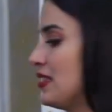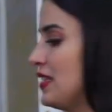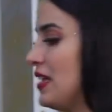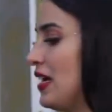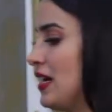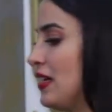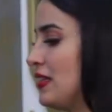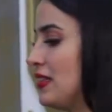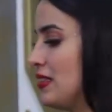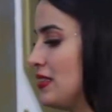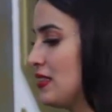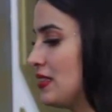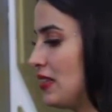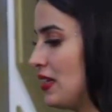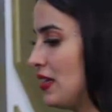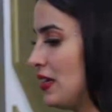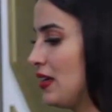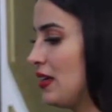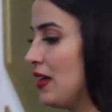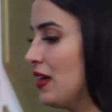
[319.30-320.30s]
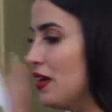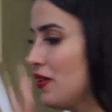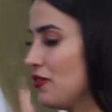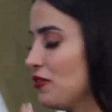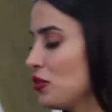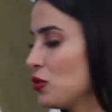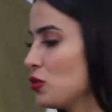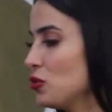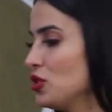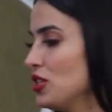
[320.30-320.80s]
تساعد نسي
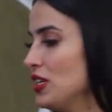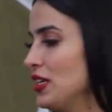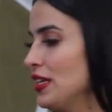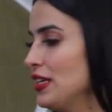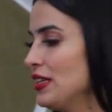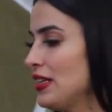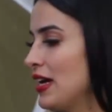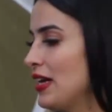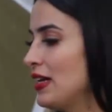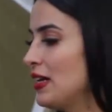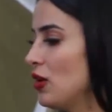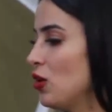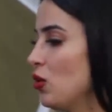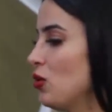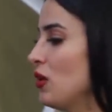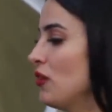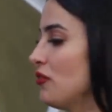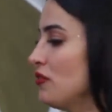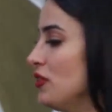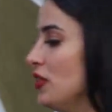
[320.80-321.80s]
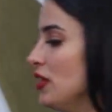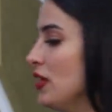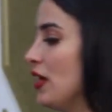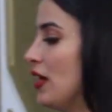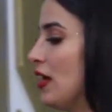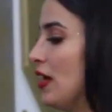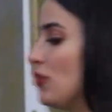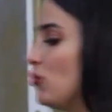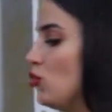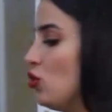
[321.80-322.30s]
في كوجيناتها اللي هو فيه
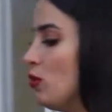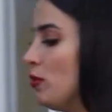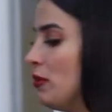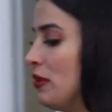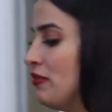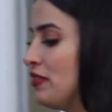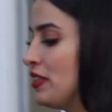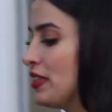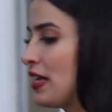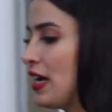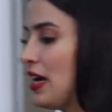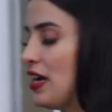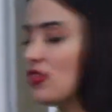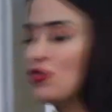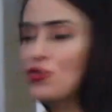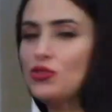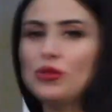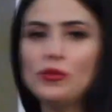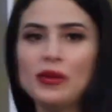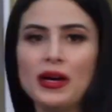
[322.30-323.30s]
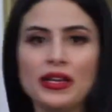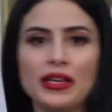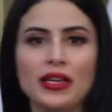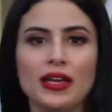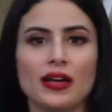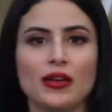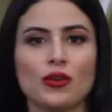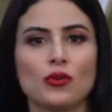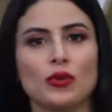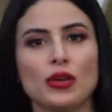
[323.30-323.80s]
دوبل فيتراج شنو
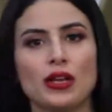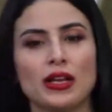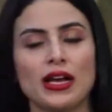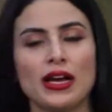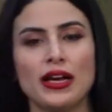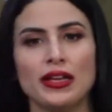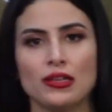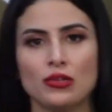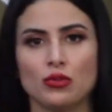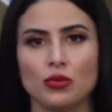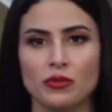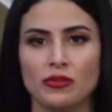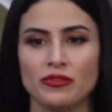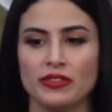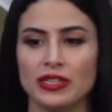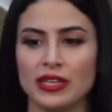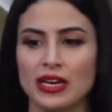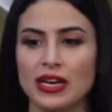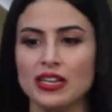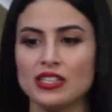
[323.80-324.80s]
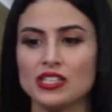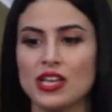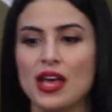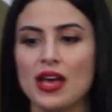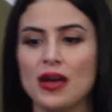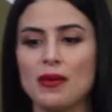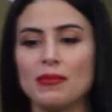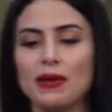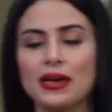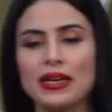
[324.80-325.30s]
معناها يقول القايل دوبل فيتراج
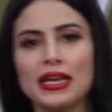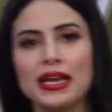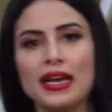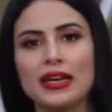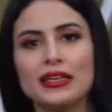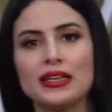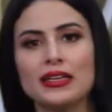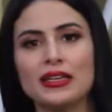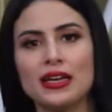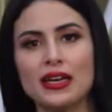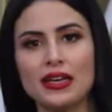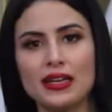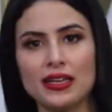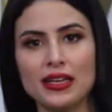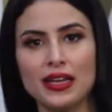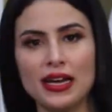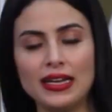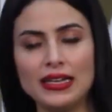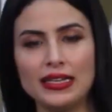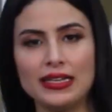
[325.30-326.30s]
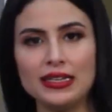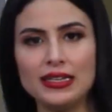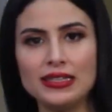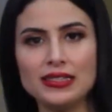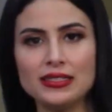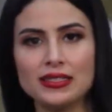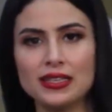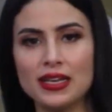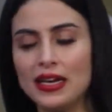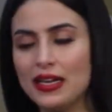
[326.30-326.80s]
معناها كيكه يخلي
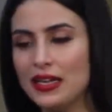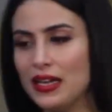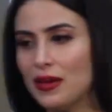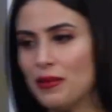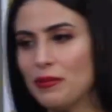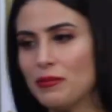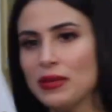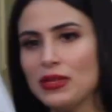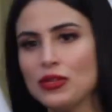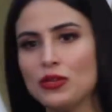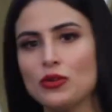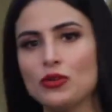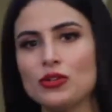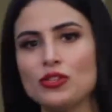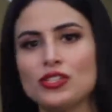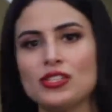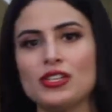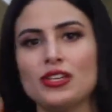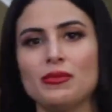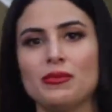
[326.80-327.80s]
السخانه ما تخرجش